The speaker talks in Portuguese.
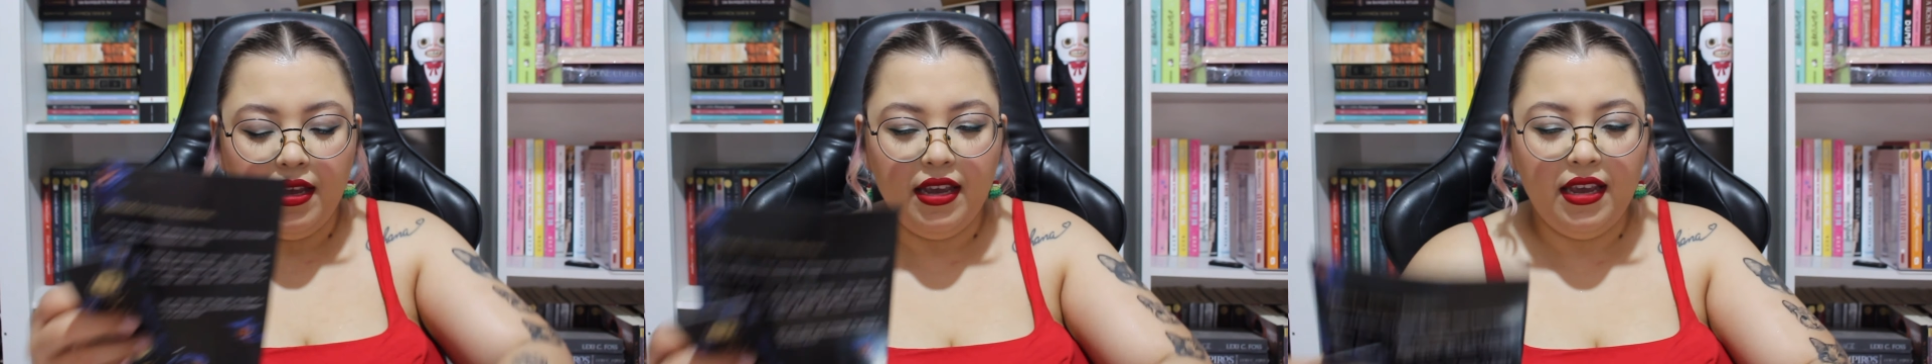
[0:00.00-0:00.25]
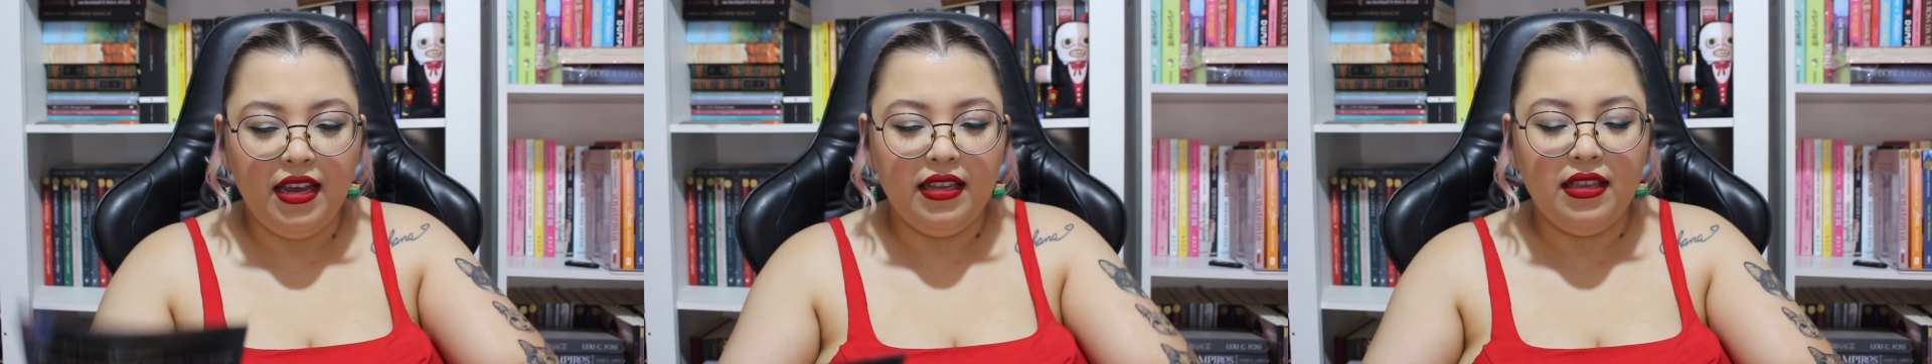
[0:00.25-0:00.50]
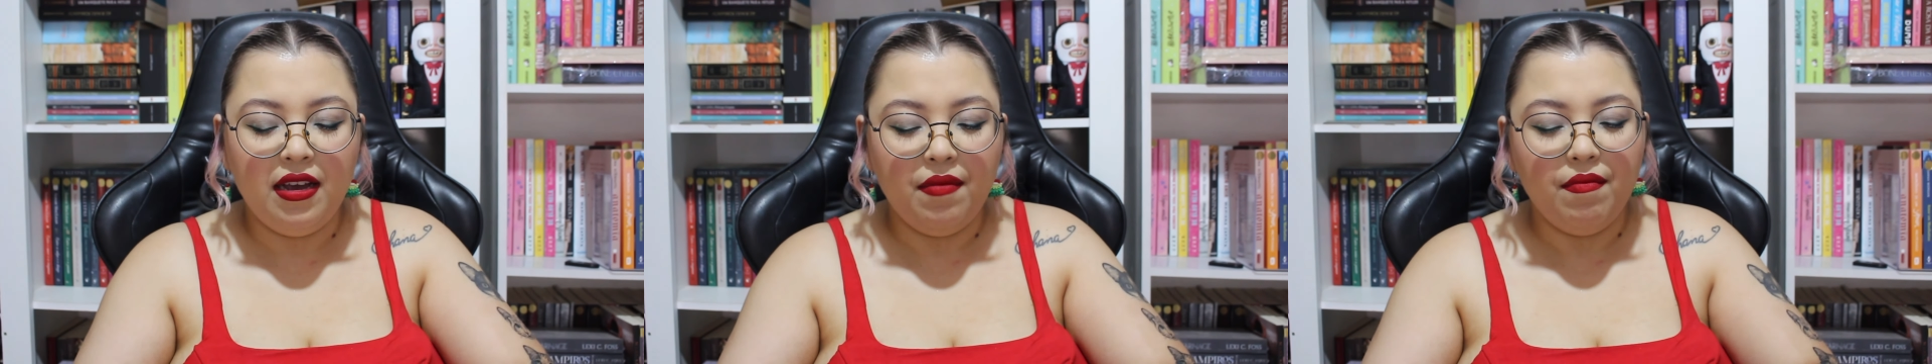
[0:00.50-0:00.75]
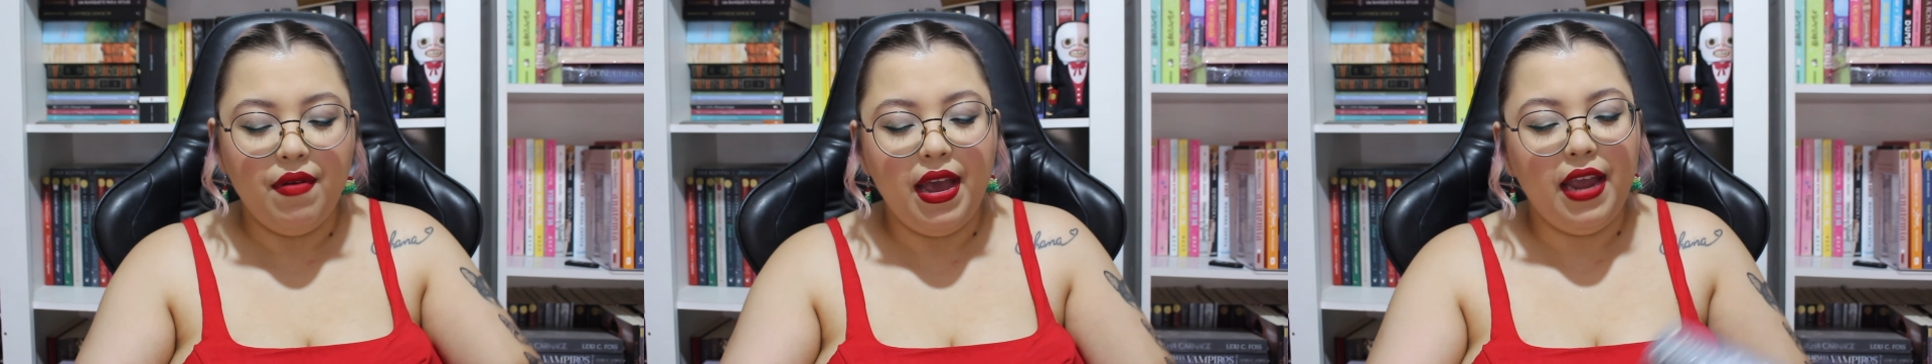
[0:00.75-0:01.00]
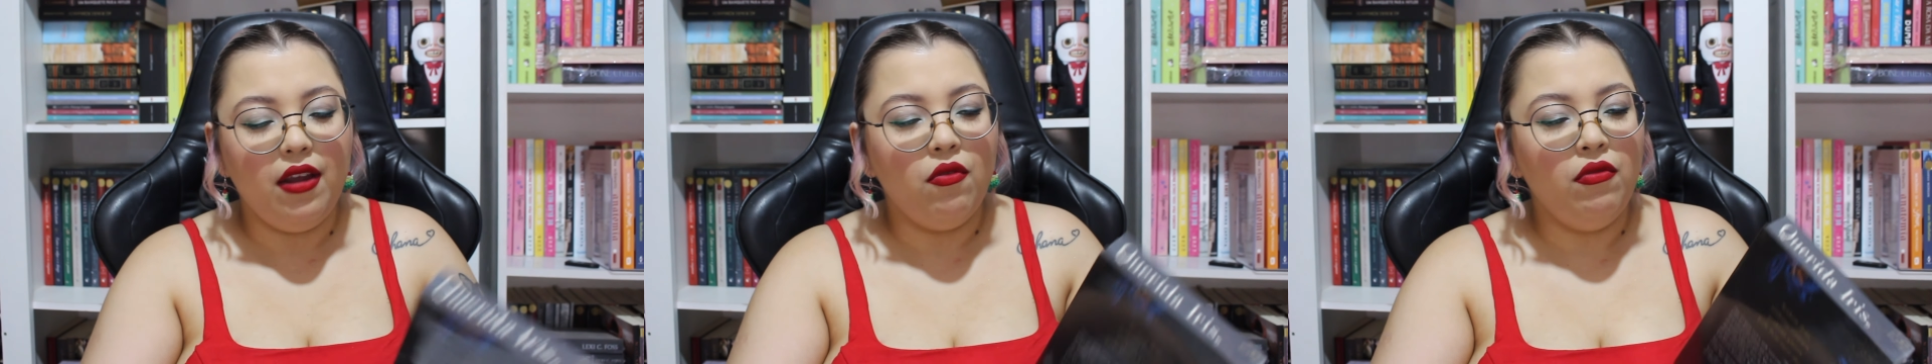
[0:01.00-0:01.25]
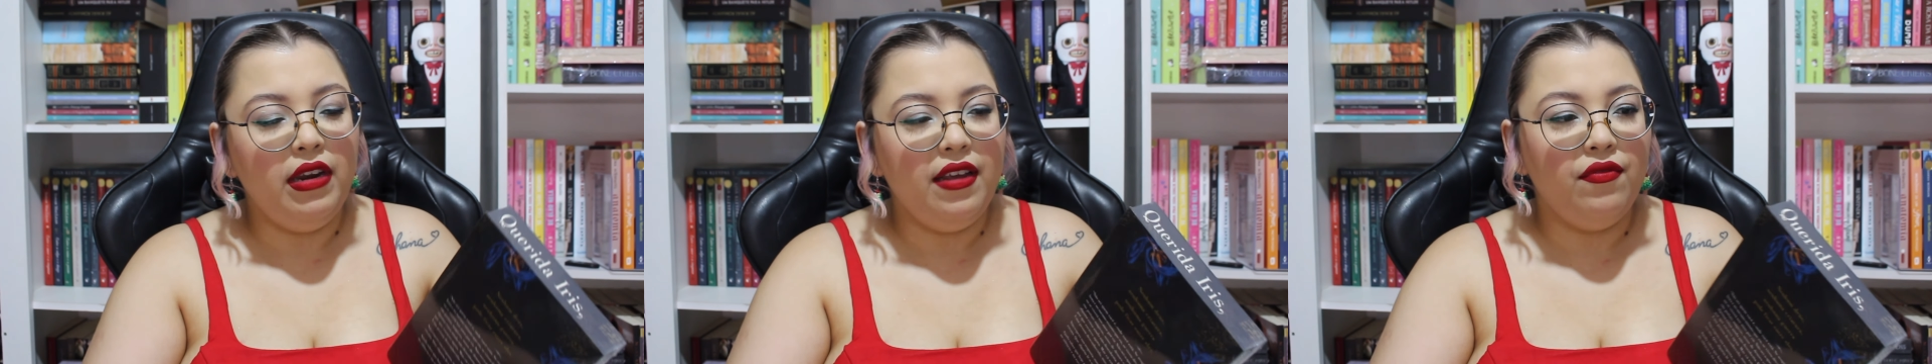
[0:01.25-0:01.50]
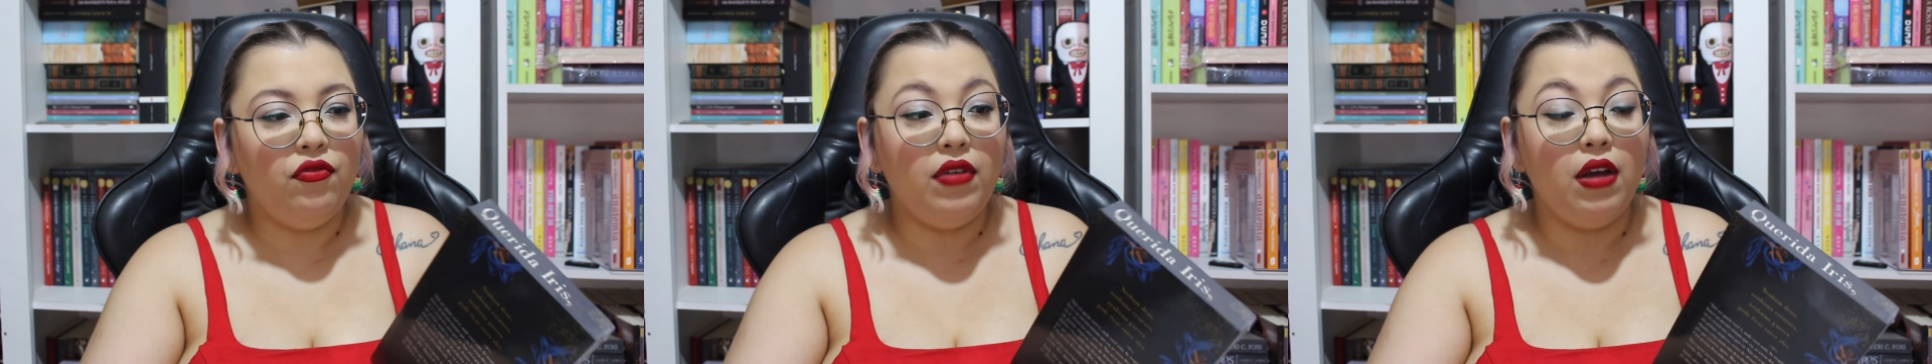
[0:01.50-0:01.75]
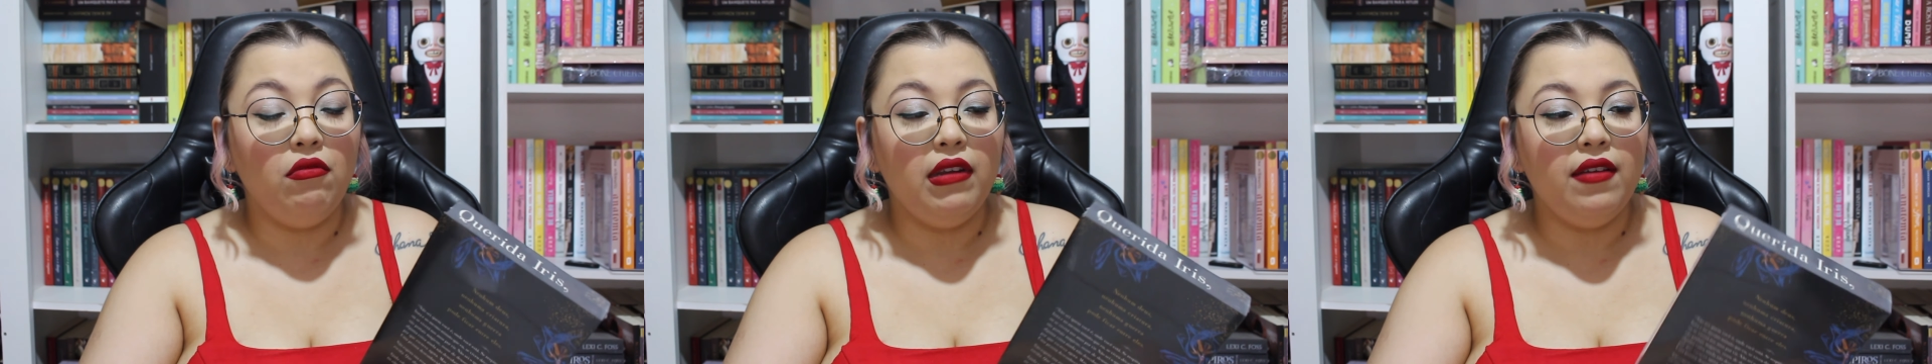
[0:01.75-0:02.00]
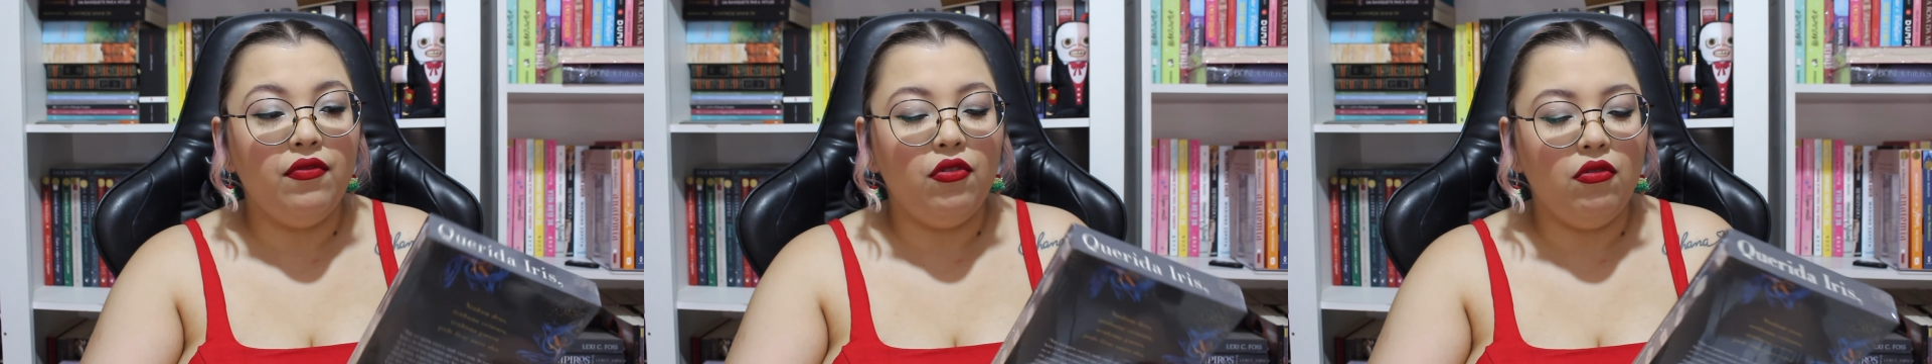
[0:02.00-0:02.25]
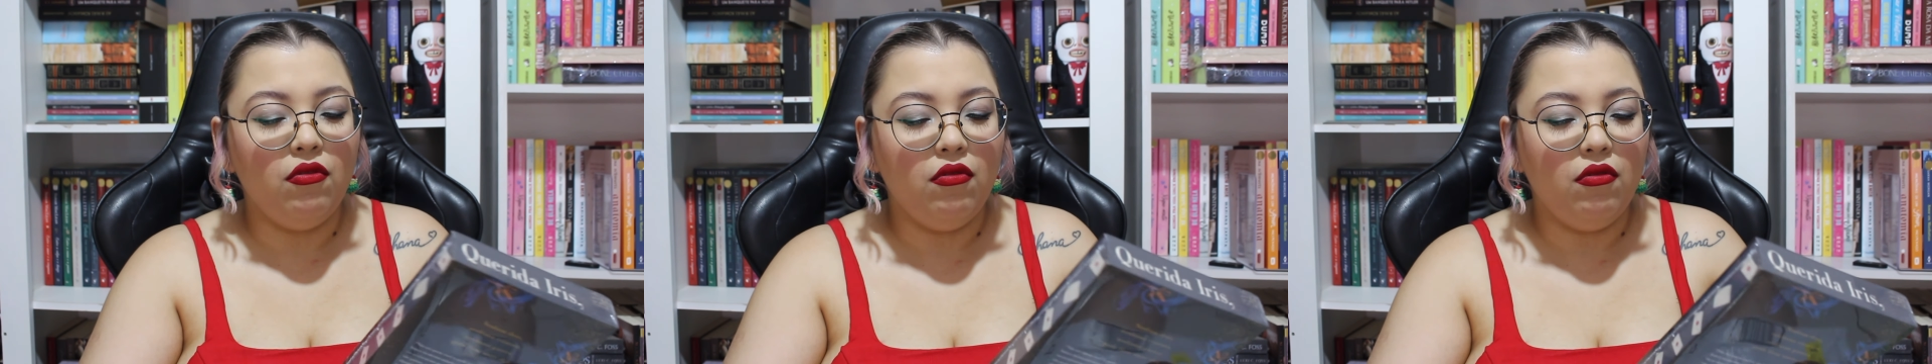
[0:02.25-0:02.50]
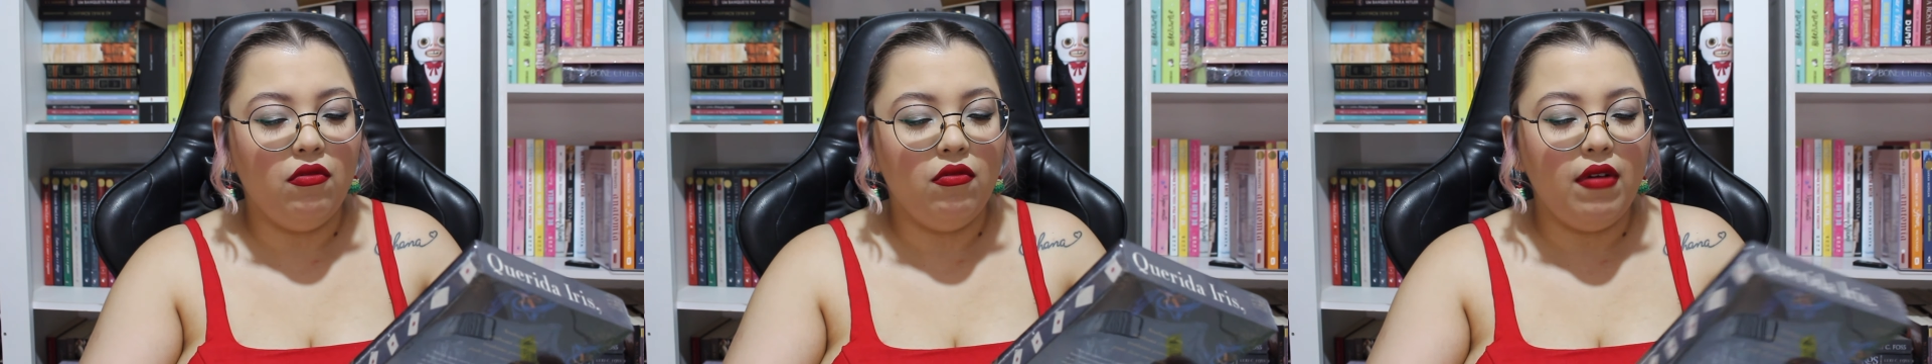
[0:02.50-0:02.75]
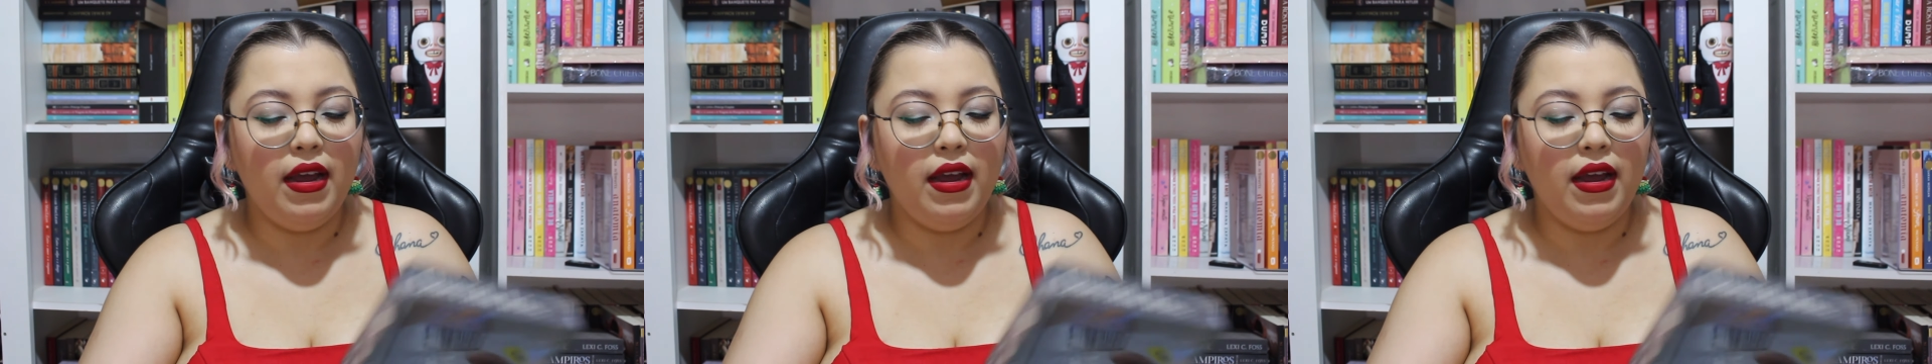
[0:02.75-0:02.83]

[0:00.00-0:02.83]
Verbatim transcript: E também o livro. É um livro.